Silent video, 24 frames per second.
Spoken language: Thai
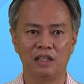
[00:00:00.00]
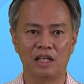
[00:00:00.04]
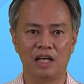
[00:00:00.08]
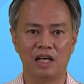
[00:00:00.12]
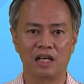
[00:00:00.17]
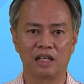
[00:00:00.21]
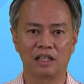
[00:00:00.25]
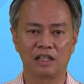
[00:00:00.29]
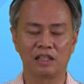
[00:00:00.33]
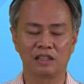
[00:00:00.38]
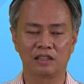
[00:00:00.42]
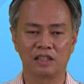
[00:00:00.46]

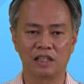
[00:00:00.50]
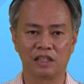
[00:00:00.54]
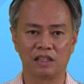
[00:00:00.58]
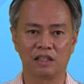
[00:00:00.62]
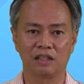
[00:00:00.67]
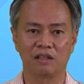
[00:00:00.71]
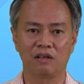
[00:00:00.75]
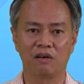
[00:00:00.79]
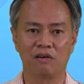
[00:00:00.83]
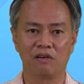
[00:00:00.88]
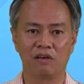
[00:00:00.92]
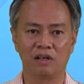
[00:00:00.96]
ทางเกษต
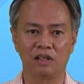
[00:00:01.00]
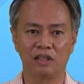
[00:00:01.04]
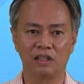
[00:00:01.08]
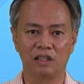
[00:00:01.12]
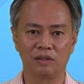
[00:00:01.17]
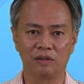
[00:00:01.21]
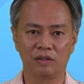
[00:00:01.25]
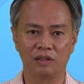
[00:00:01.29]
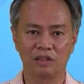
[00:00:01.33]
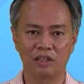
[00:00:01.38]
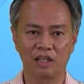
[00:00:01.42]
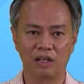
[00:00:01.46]
รกรห
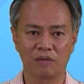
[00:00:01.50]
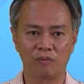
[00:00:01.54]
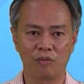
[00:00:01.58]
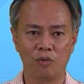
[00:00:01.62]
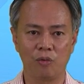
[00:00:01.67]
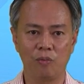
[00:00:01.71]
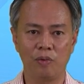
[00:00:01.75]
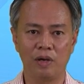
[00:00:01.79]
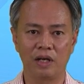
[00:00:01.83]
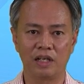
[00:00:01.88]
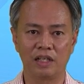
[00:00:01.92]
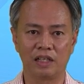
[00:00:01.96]
รือทาง
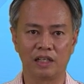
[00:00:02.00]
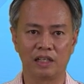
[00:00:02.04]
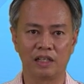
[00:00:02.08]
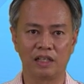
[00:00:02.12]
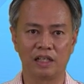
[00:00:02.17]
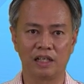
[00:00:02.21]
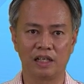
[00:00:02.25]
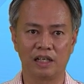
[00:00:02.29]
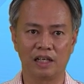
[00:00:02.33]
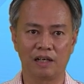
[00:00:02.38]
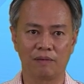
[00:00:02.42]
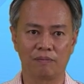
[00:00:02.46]
ผู้ผลิต
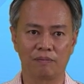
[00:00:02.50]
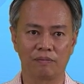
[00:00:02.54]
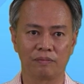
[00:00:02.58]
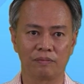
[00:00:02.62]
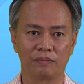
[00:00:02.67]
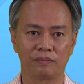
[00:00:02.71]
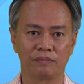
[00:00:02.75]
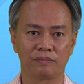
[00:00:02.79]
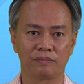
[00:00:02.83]
นะครับ